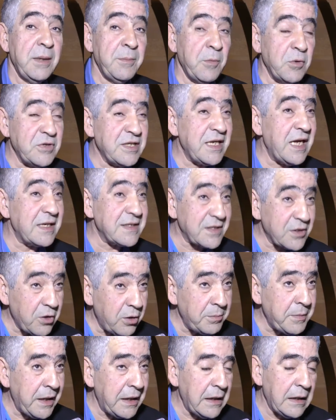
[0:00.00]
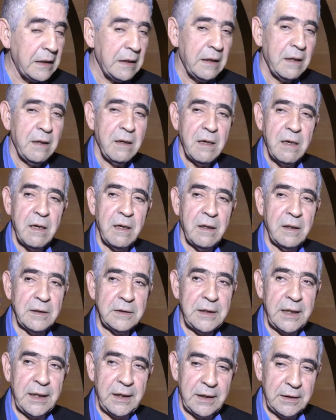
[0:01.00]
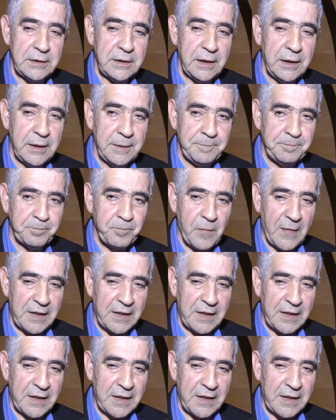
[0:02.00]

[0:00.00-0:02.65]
mais aussi un sommet euh, des, des,